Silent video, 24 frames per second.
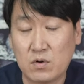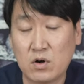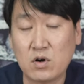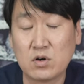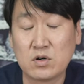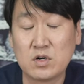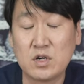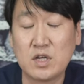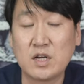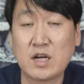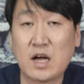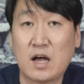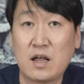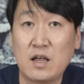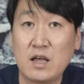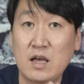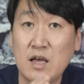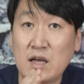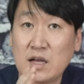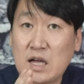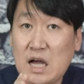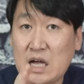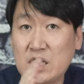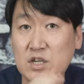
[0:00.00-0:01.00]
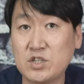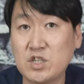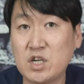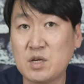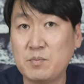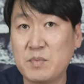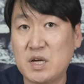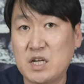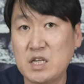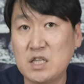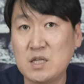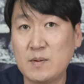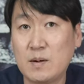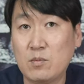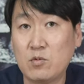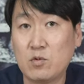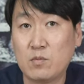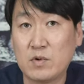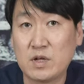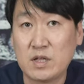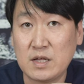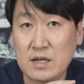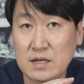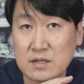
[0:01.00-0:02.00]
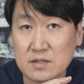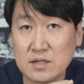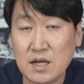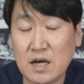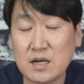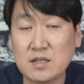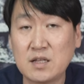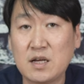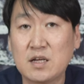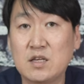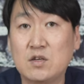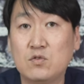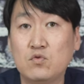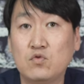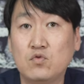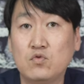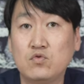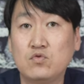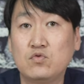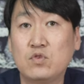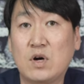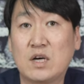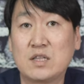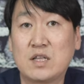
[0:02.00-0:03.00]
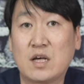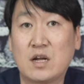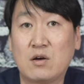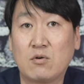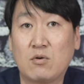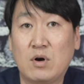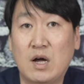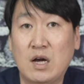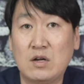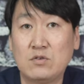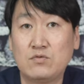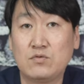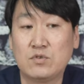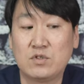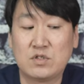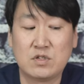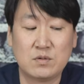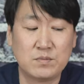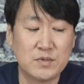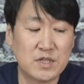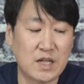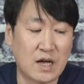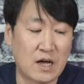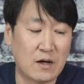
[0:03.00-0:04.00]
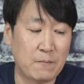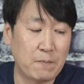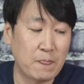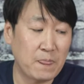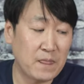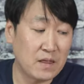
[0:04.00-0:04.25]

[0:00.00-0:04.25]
어, 그러니까 가격적인 메리트만 보면 상당히 우수하다라고 할 수 있습니다.